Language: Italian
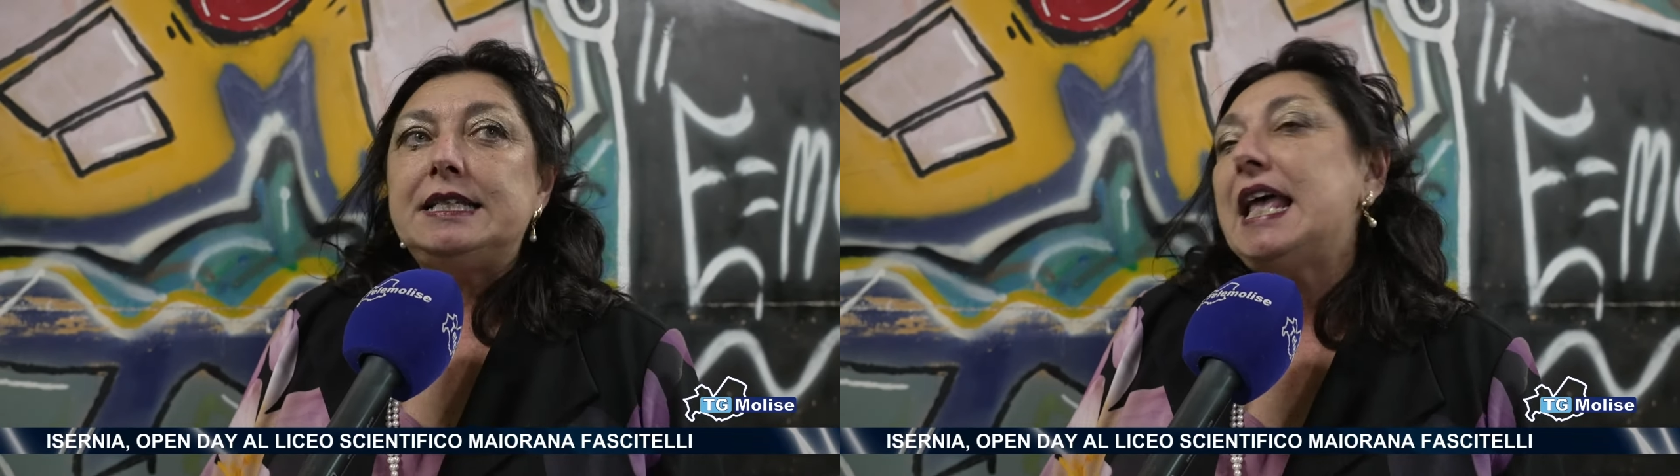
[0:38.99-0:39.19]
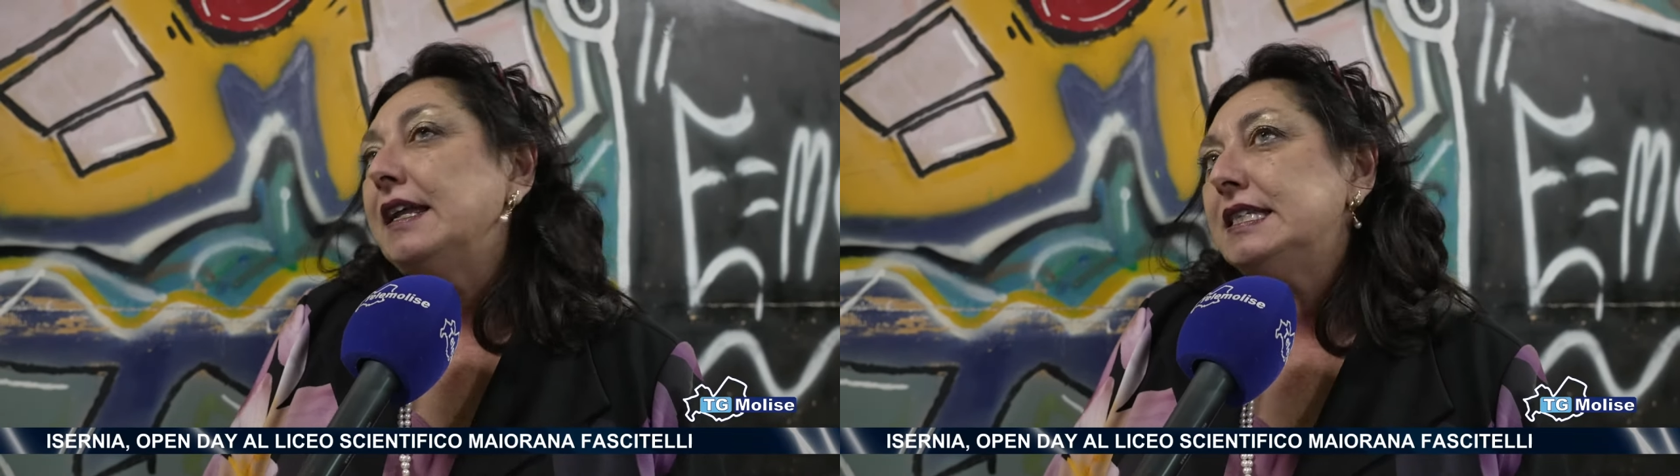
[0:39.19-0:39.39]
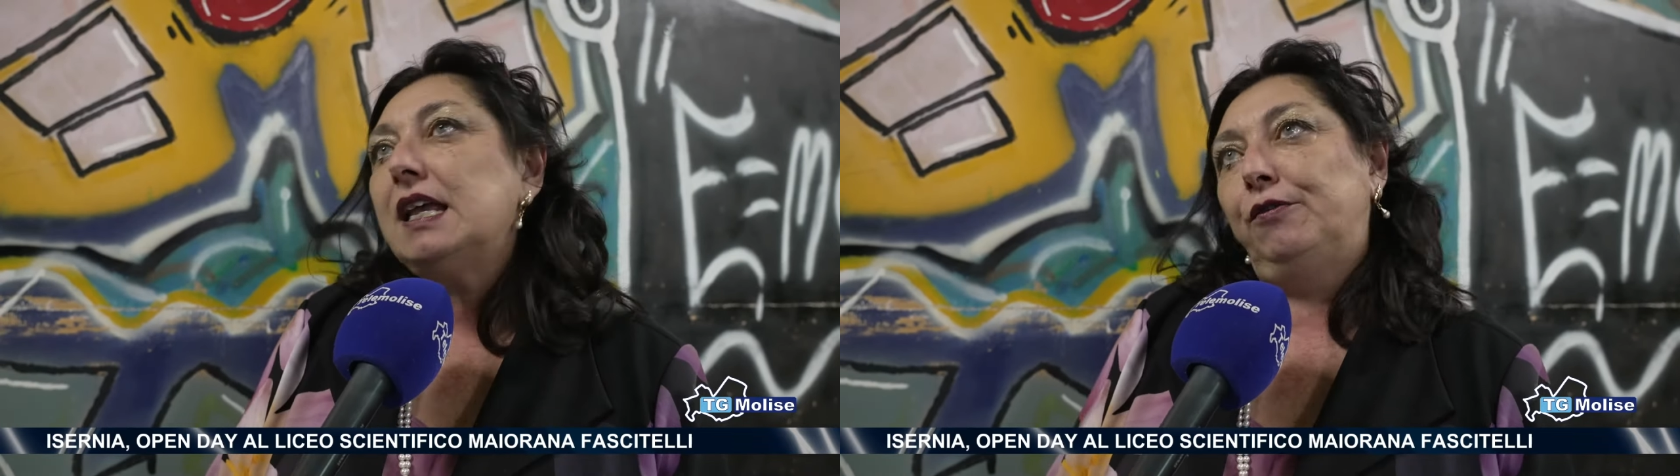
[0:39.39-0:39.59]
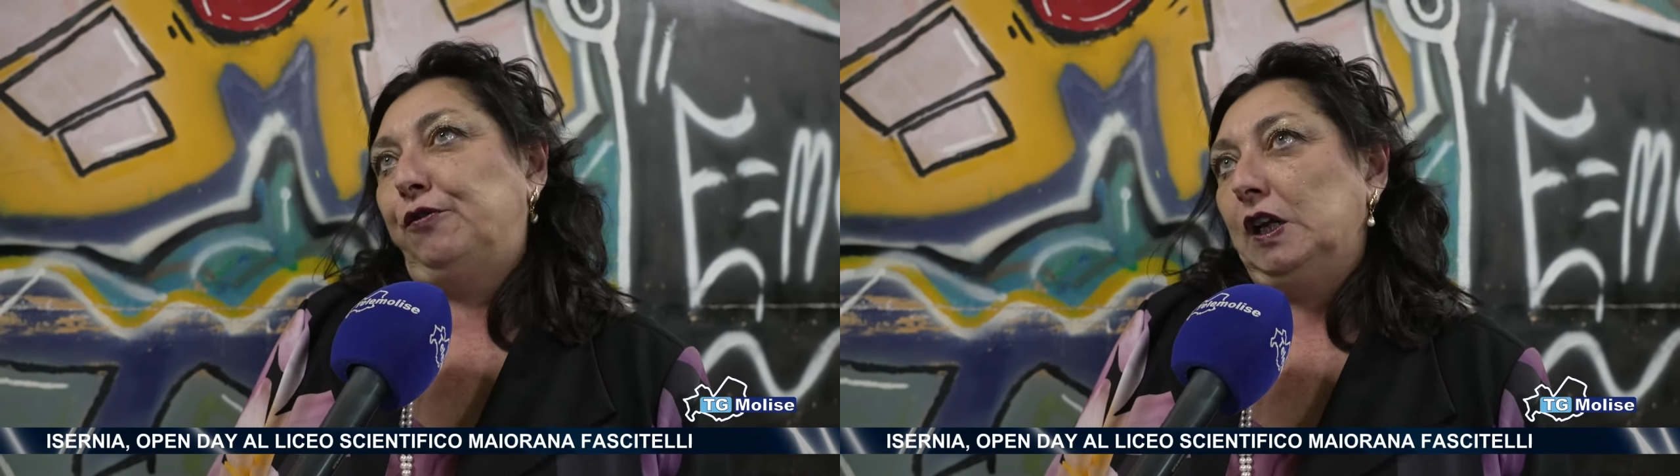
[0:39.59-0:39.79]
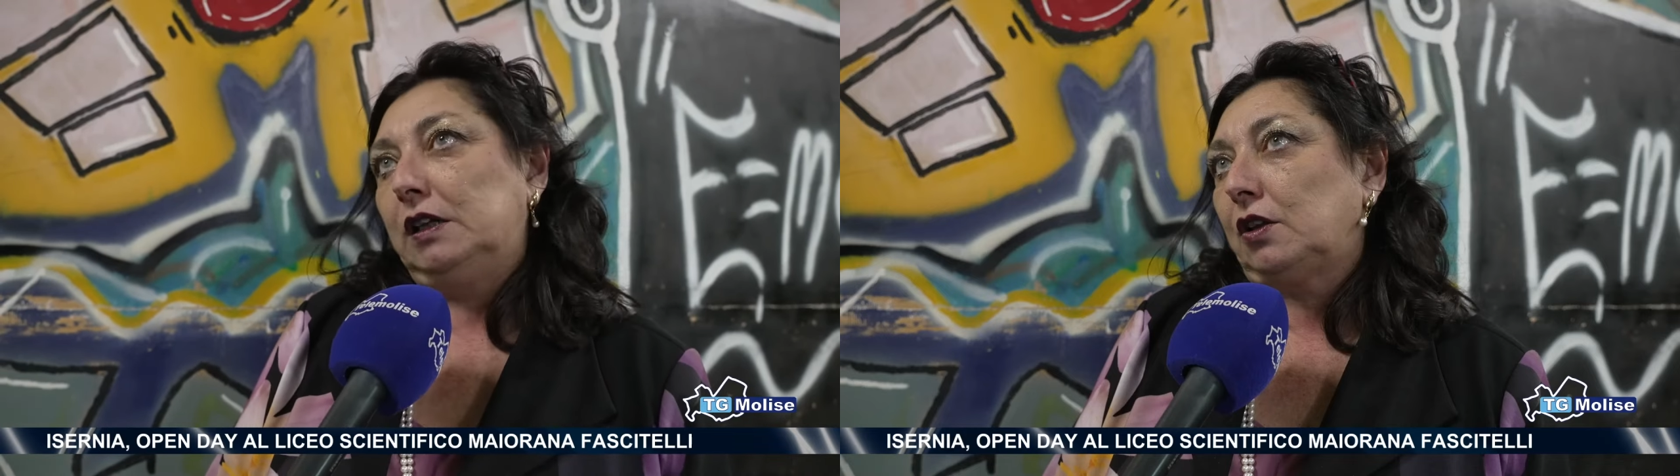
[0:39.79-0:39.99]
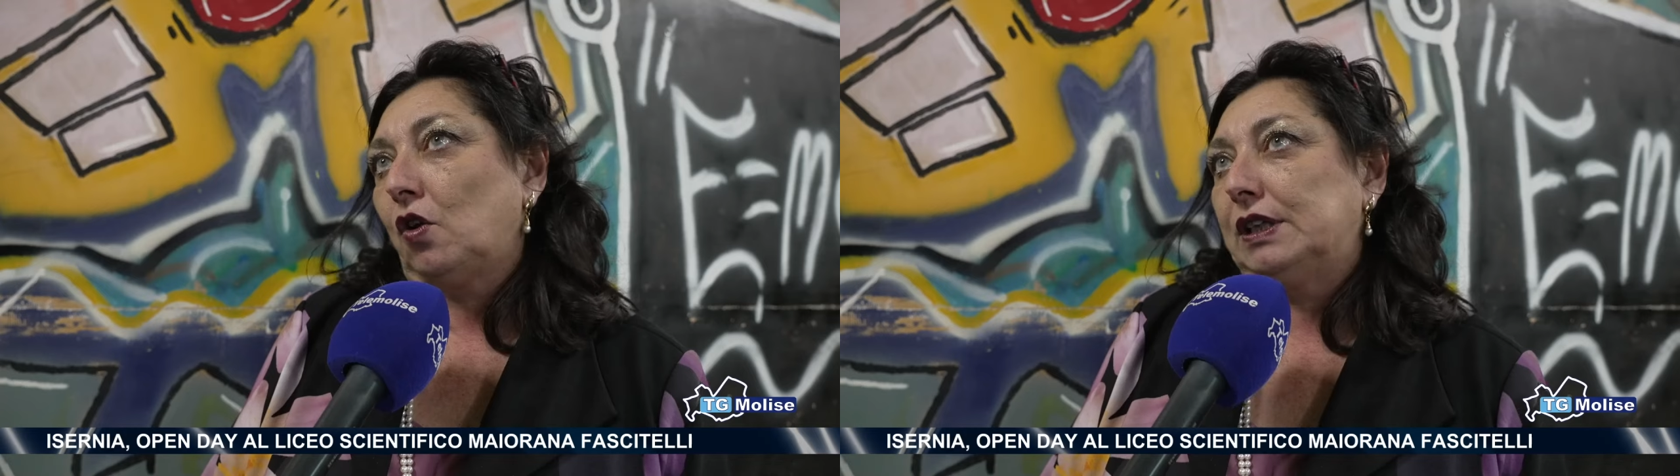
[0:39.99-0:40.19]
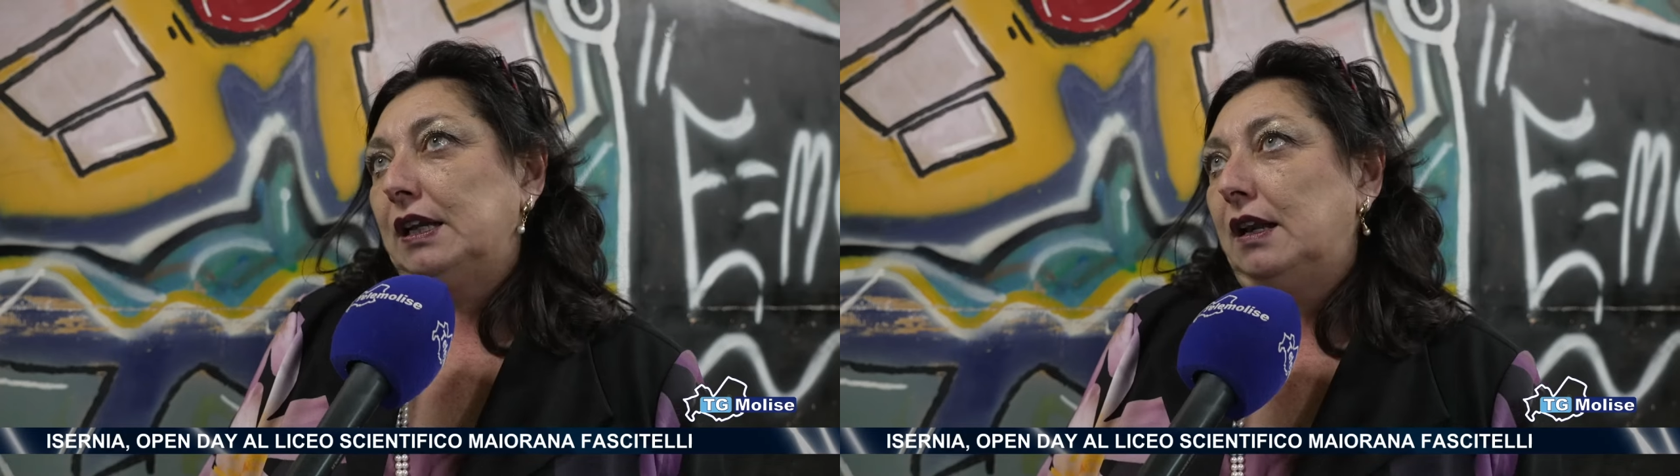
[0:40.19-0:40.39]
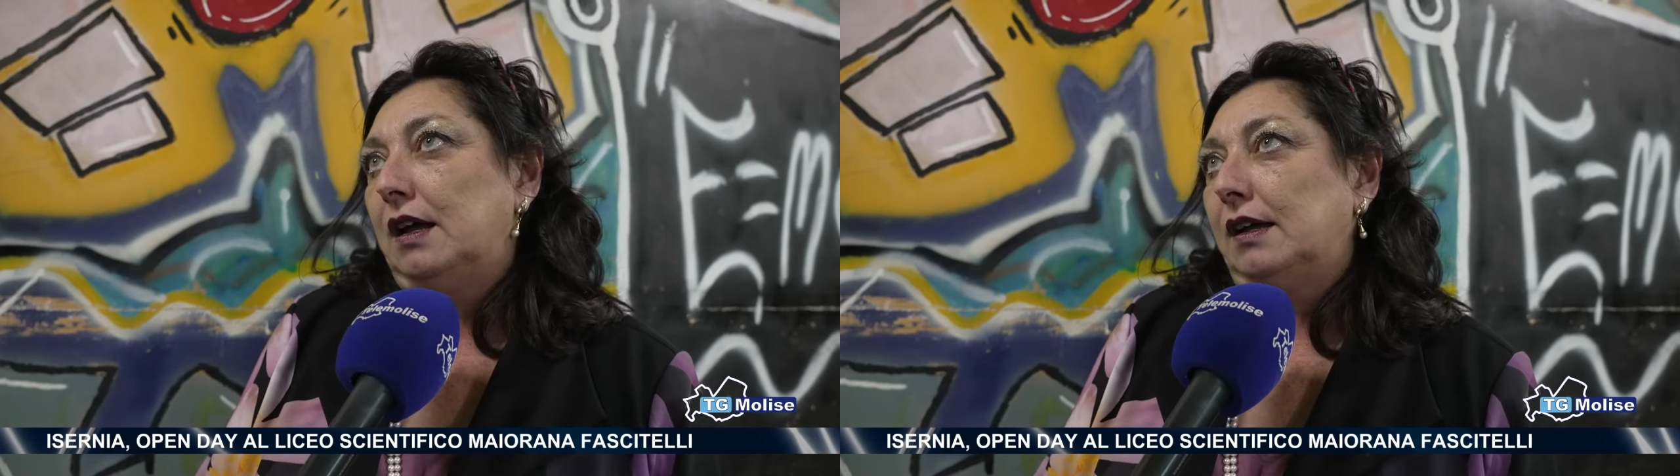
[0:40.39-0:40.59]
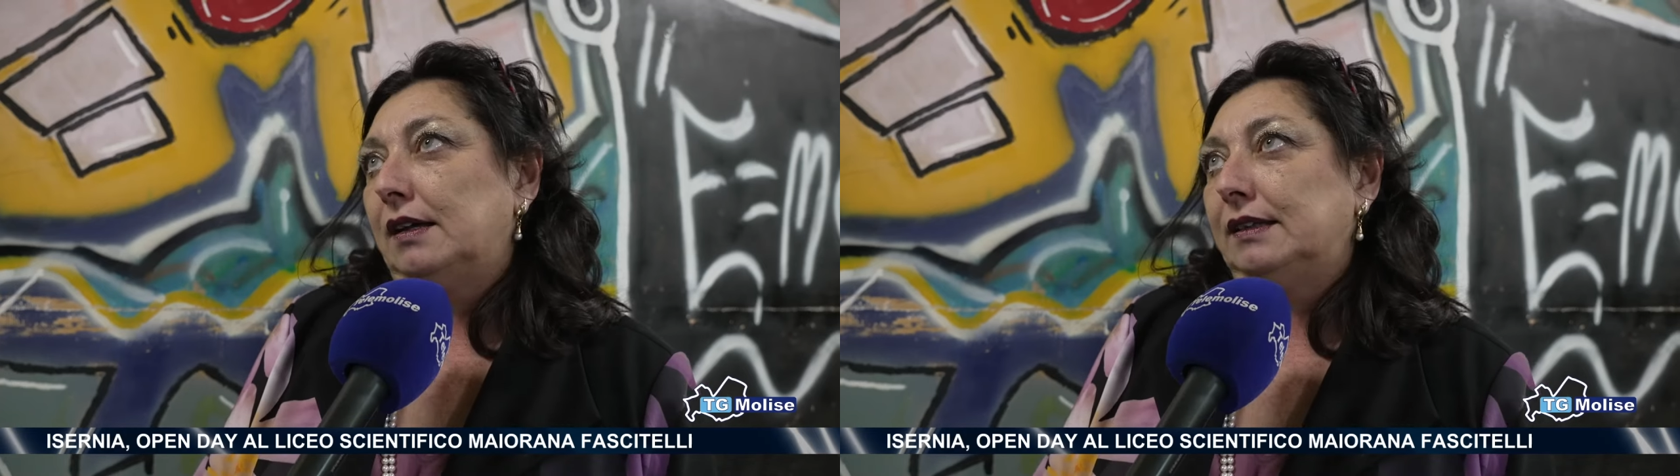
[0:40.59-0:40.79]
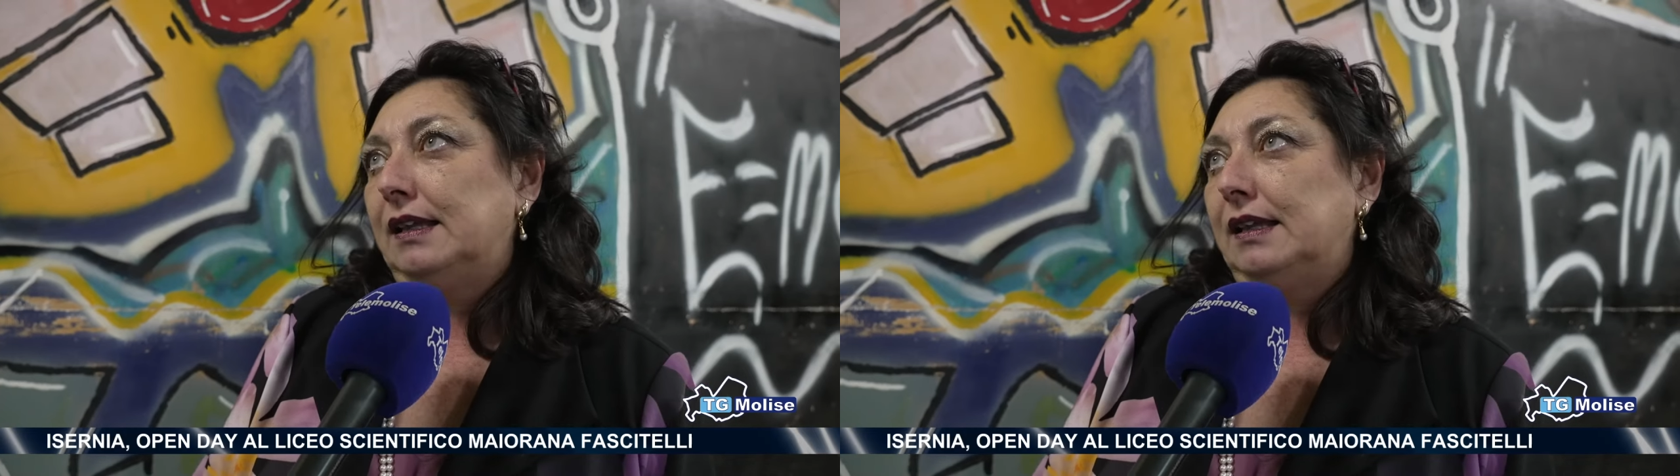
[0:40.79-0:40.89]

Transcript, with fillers: senza il filtro del,